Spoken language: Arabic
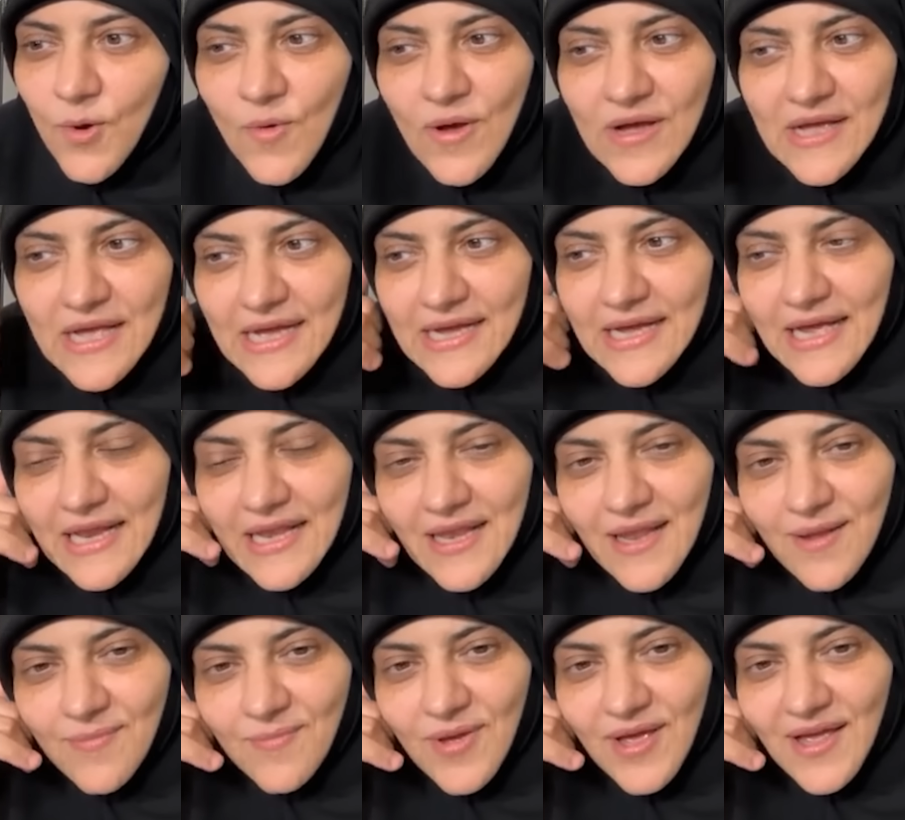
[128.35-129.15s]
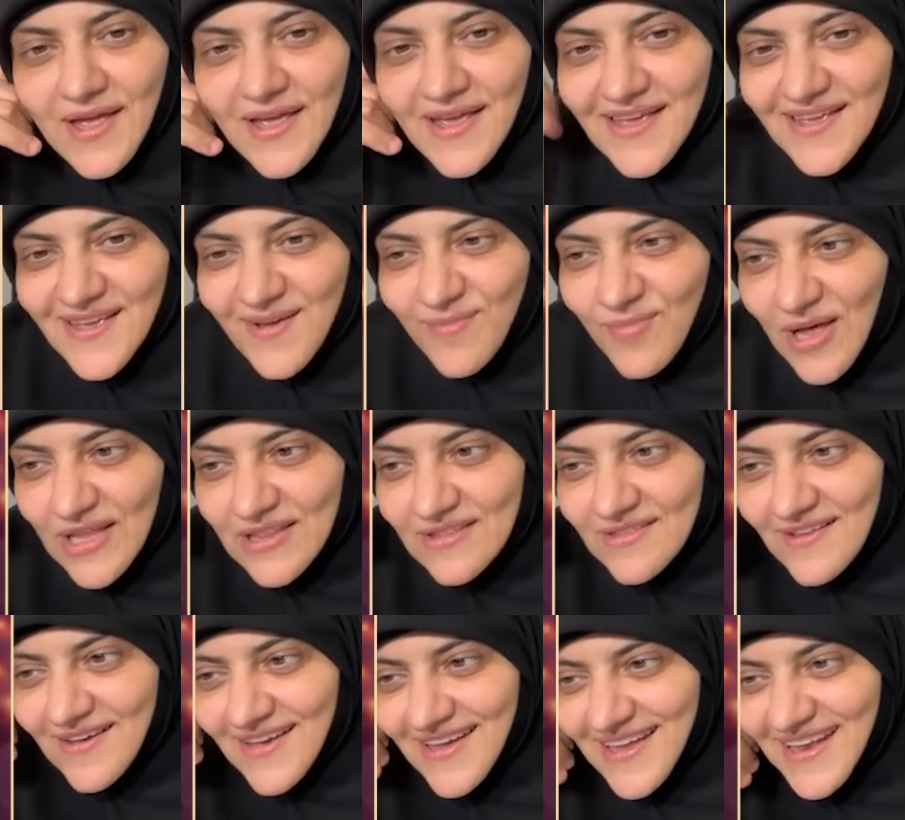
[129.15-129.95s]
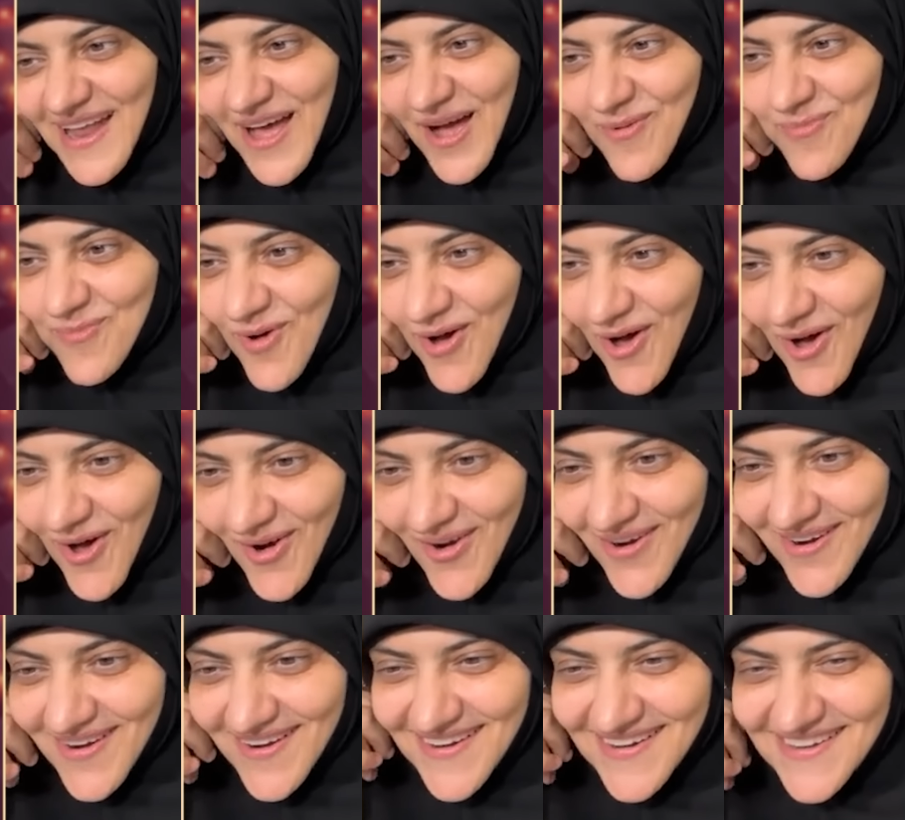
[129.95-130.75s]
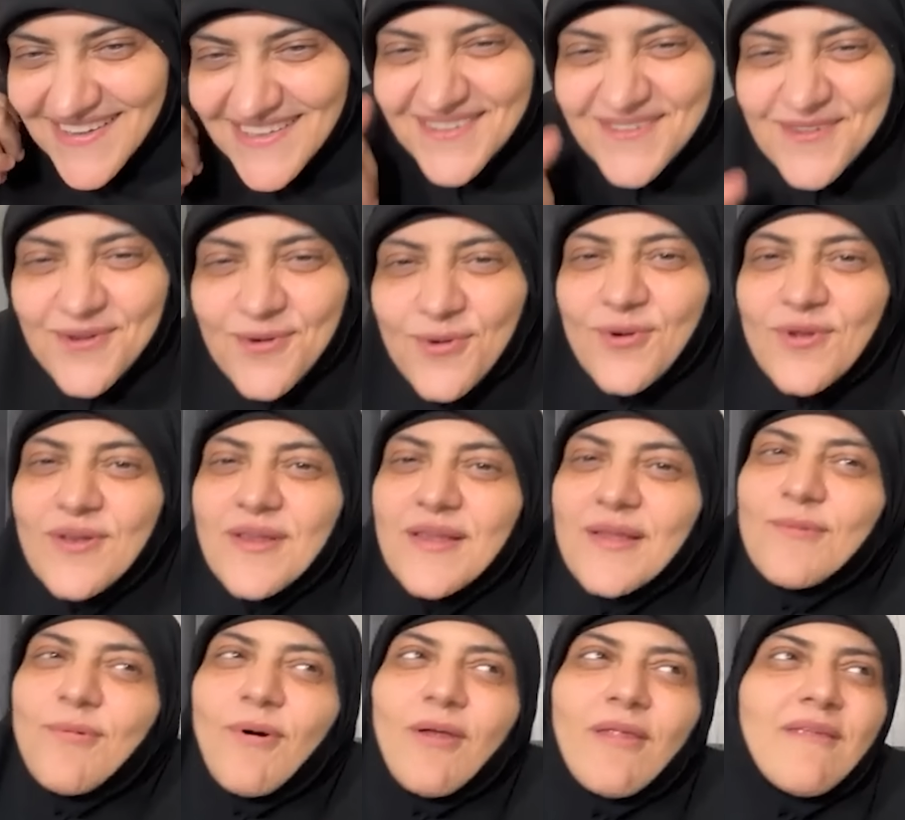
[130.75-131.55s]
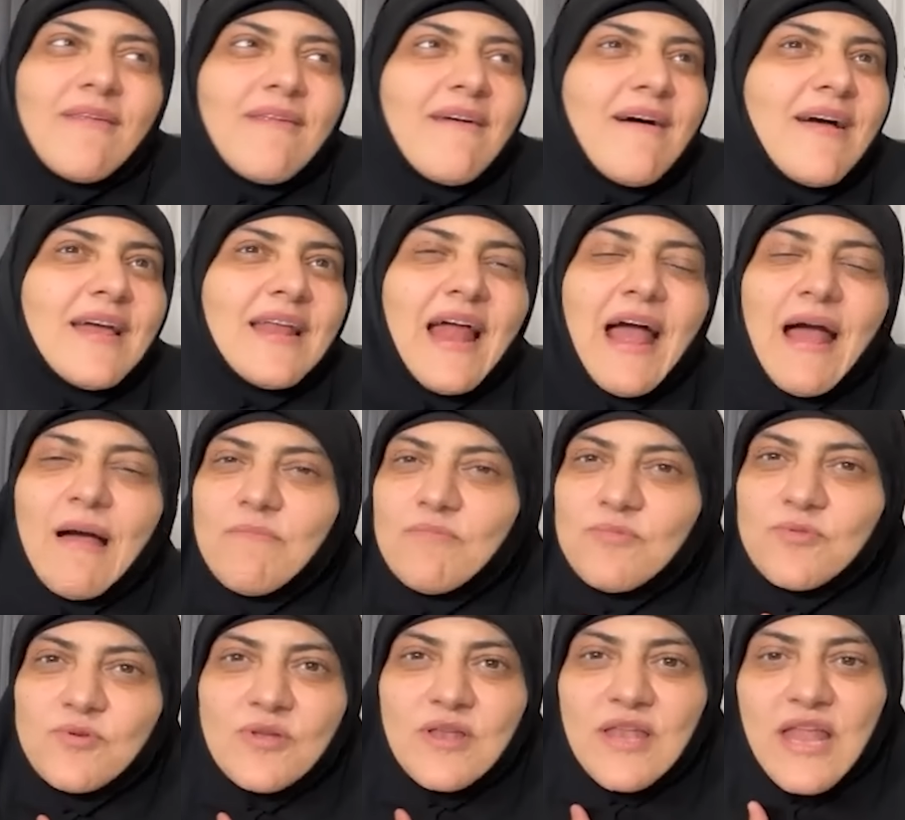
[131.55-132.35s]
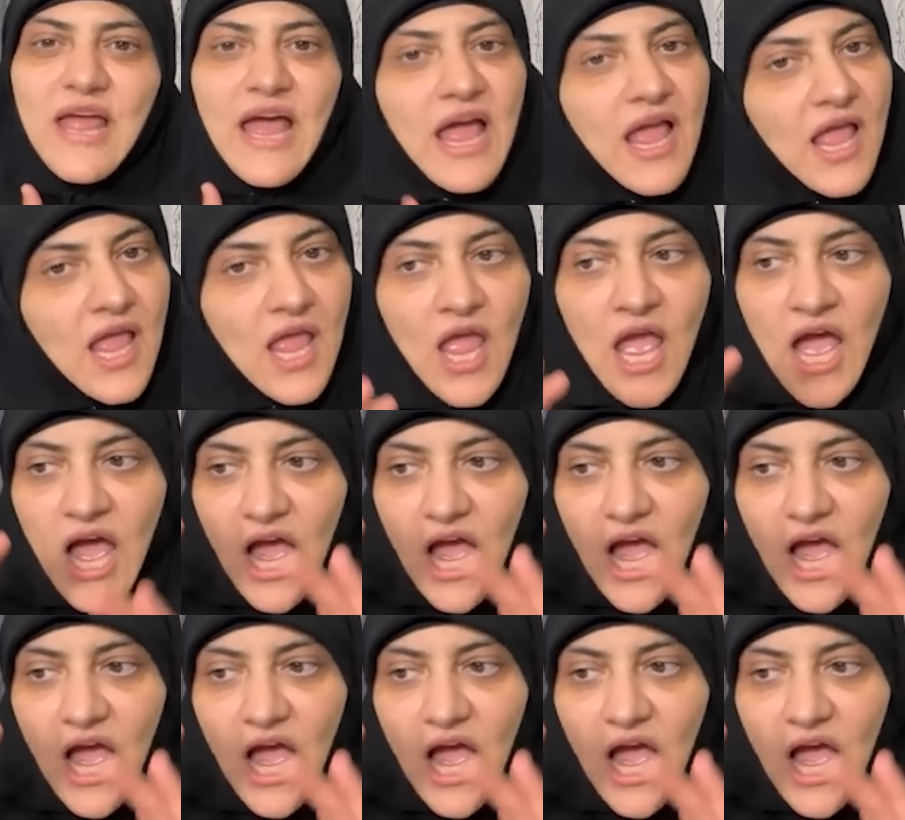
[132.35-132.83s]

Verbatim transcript: واجي اكلمها ايه يا بطه ايه الاخبار تقول لي والله الحمد لله